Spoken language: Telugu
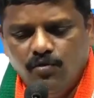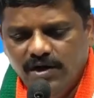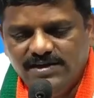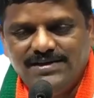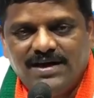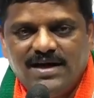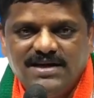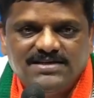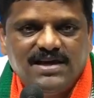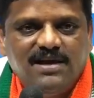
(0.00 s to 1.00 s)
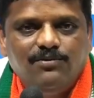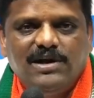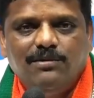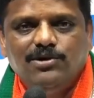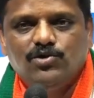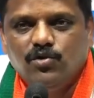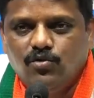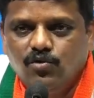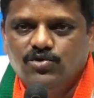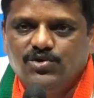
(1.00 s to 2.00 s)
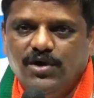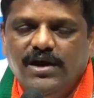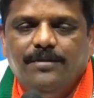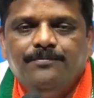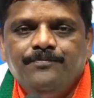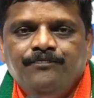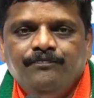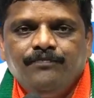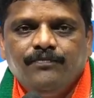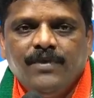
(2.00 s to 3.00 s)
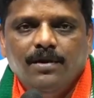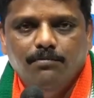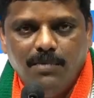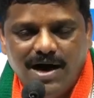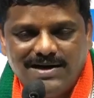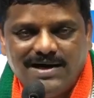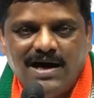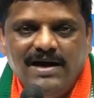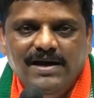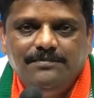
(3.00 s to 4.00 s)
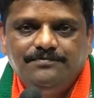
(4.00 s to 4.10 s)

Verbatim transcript: ఓ ఇద్దరు రాష్ట్రాల ముఖ్యమంత్రులు కూర్చొని మాట్లాడి